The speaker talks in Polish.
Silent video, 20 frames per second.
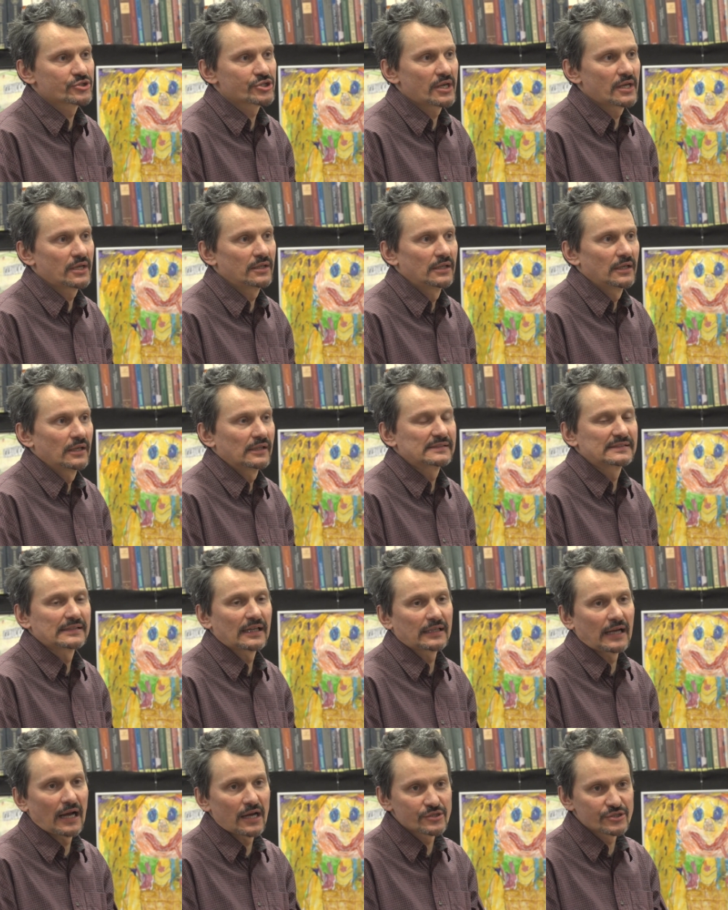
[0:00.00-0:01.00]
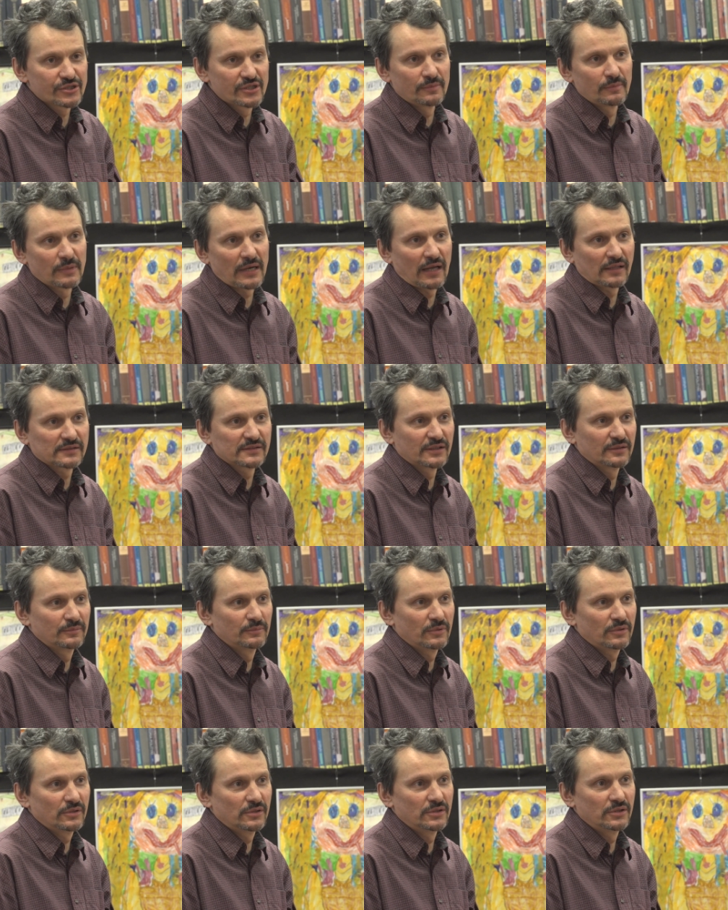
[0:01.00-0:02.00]
że za każdym
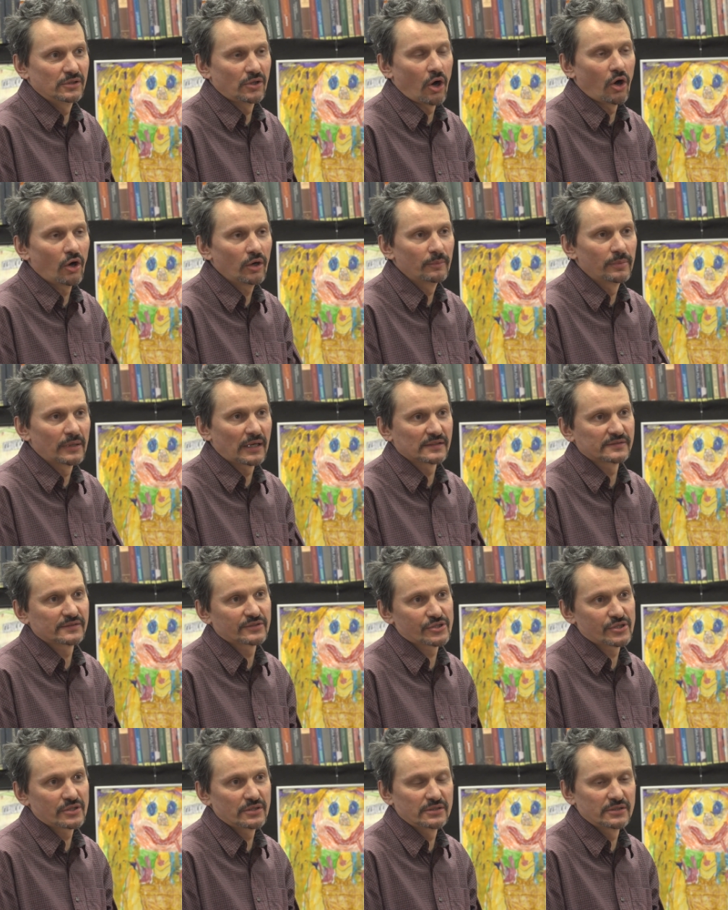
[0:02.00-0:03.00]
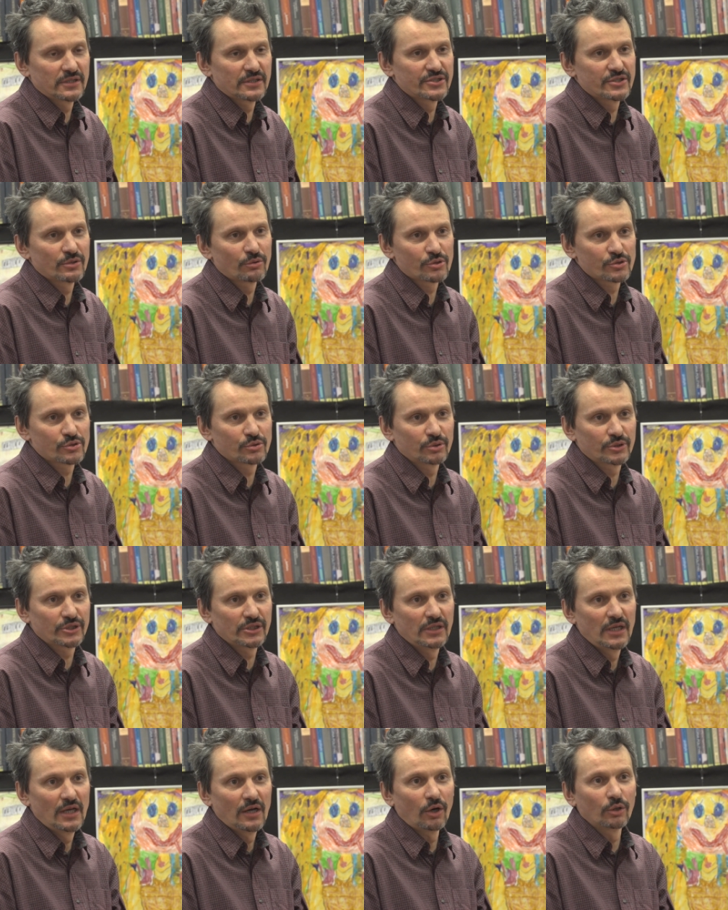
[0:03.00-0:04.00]
razem obraz czy inne dzieło
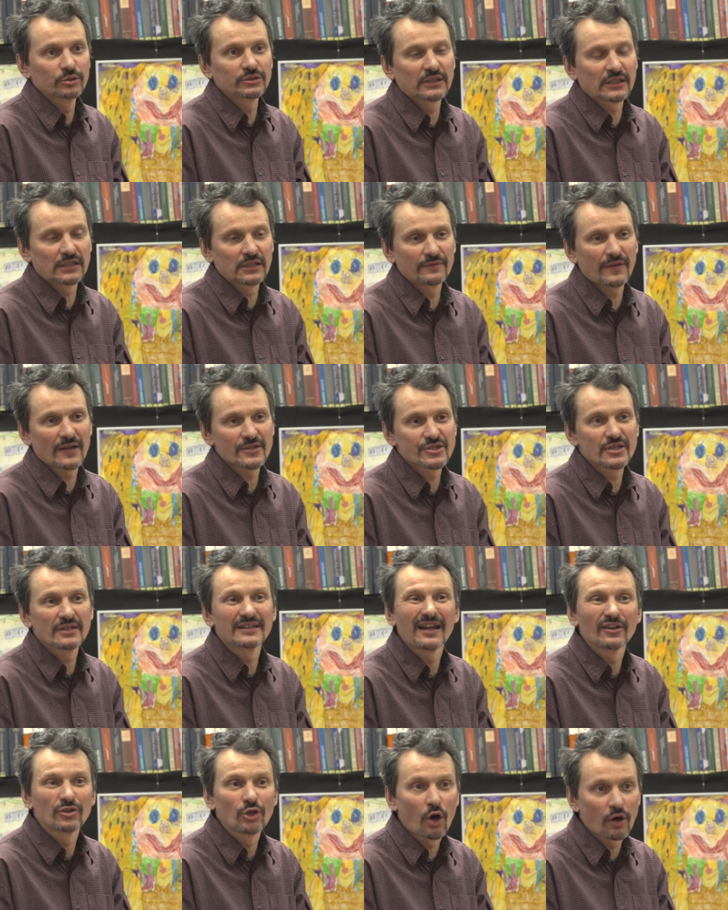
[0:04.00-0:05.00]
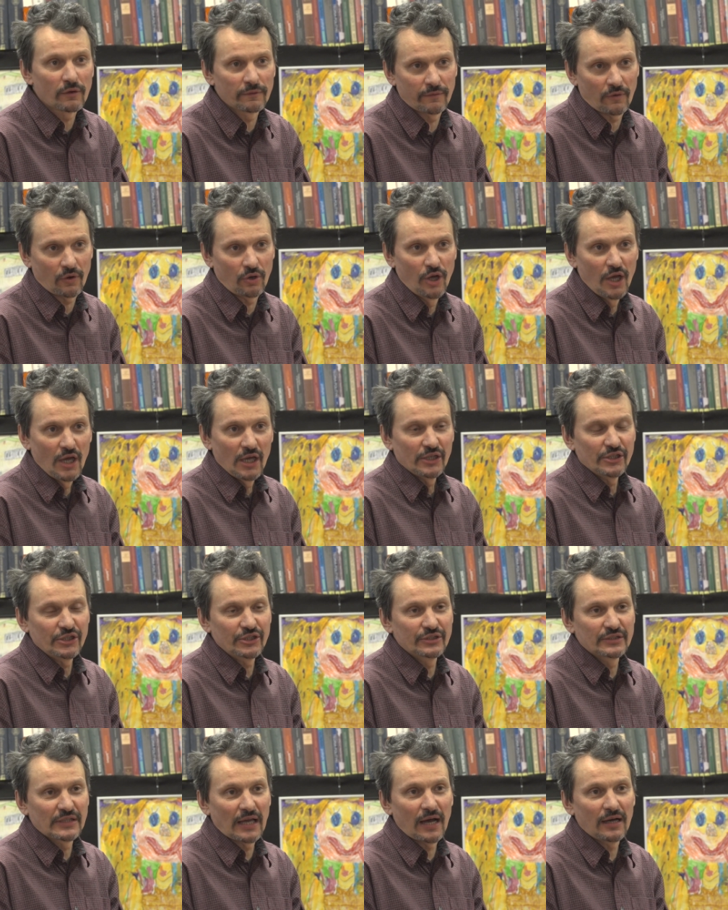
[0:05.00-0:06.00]
sztuki odkrywa się na nowo
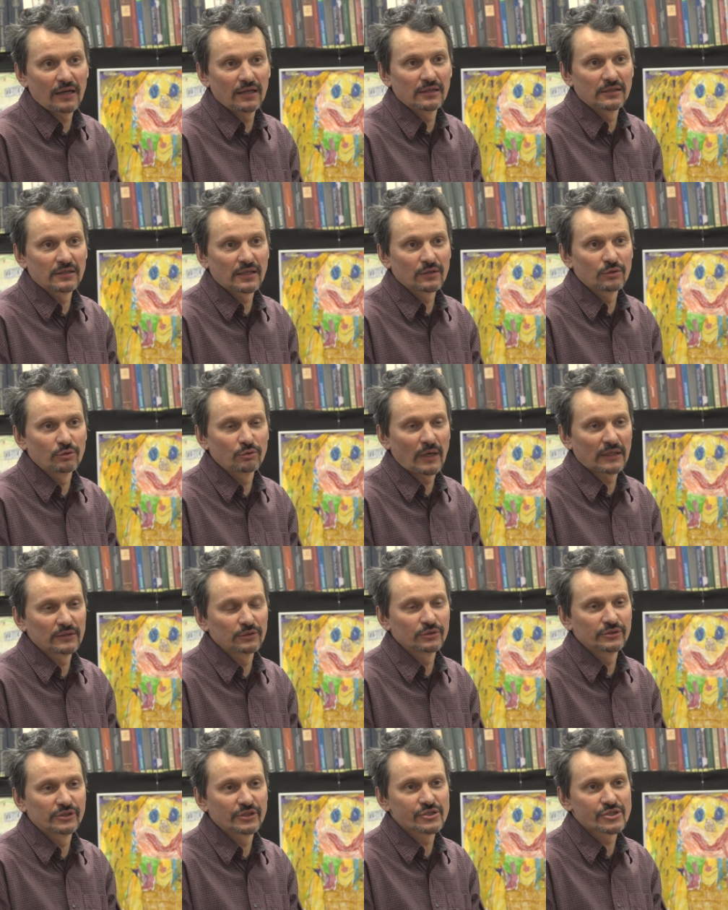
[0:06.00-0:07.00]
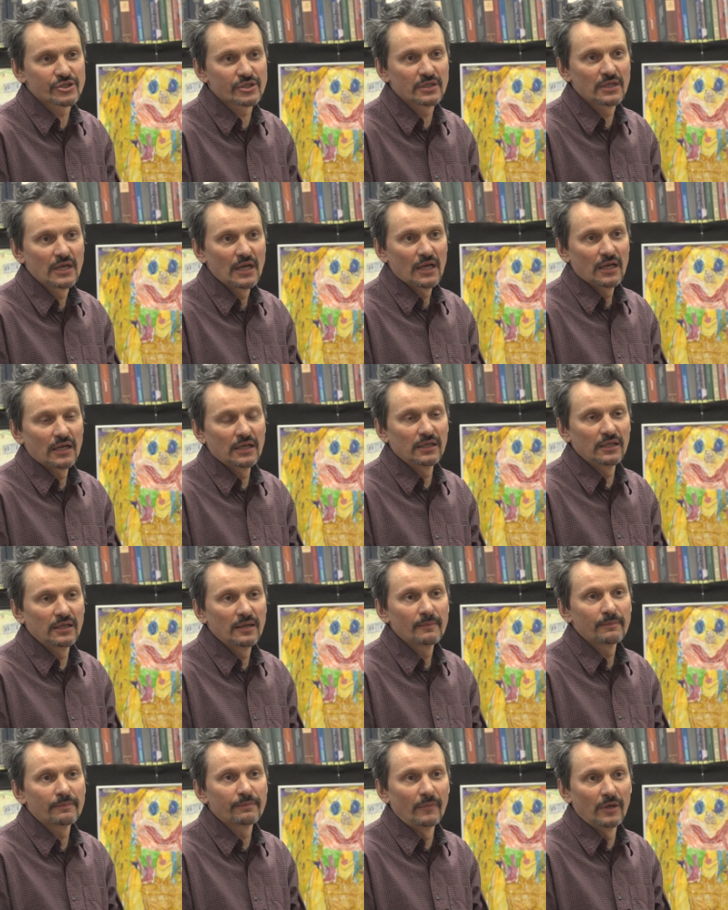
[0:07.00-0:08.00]
i ta reguła dotyczy
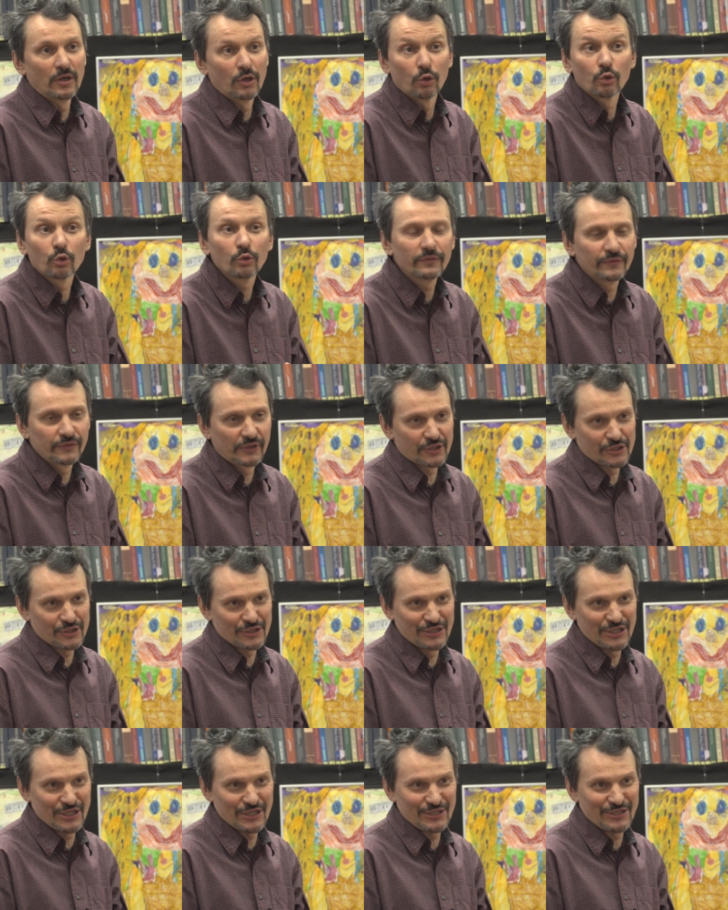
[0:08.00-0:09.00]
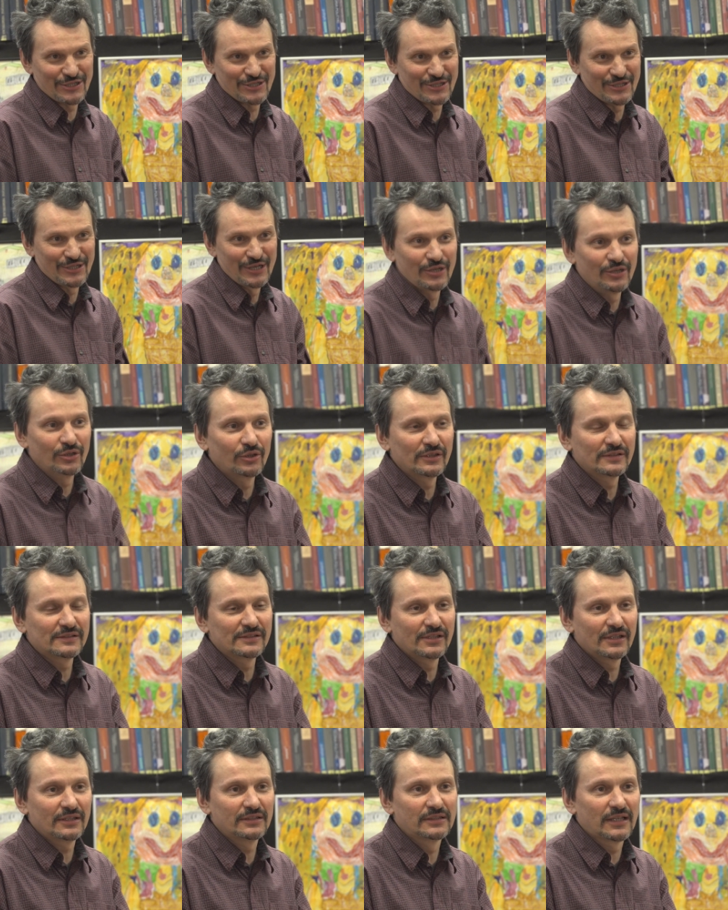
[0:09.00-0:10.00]
również dzieci. To
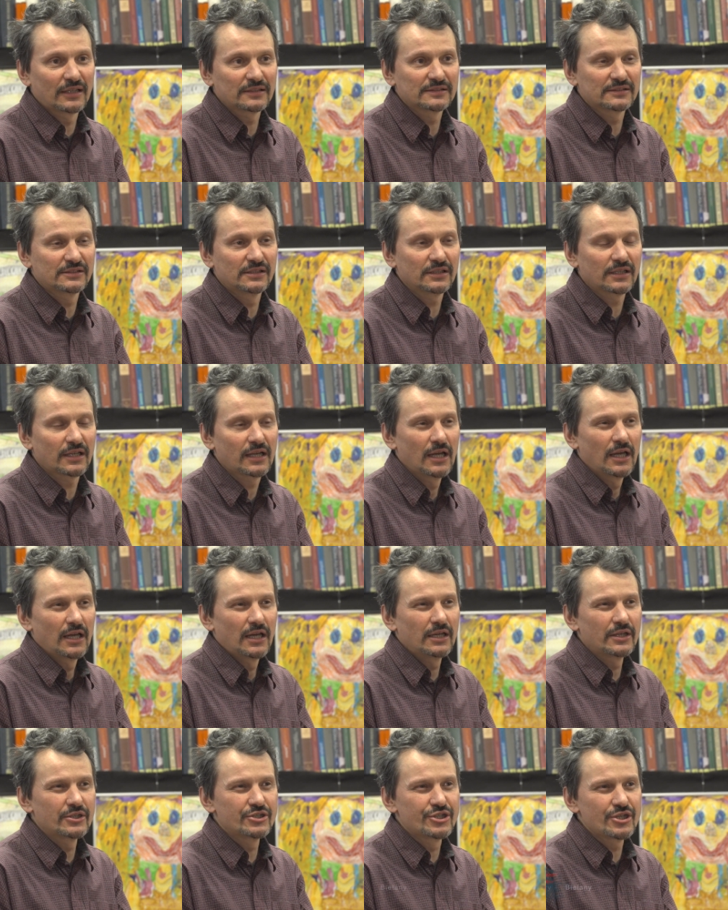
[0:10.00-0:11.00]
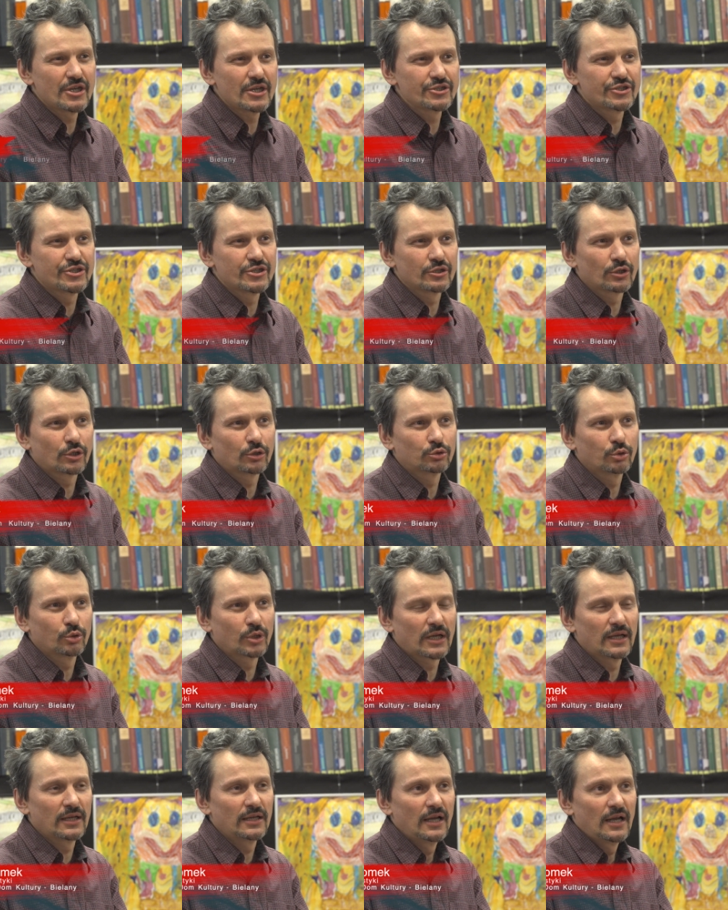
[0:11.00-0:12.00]
jest jedna z tych dziedzin,
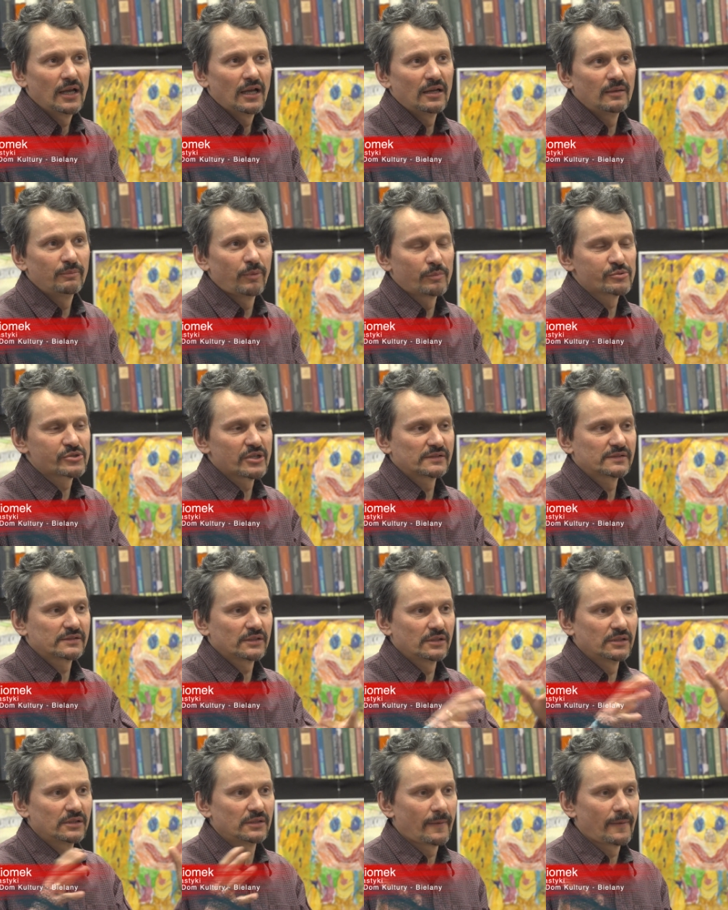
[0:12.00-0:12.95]
które poprzez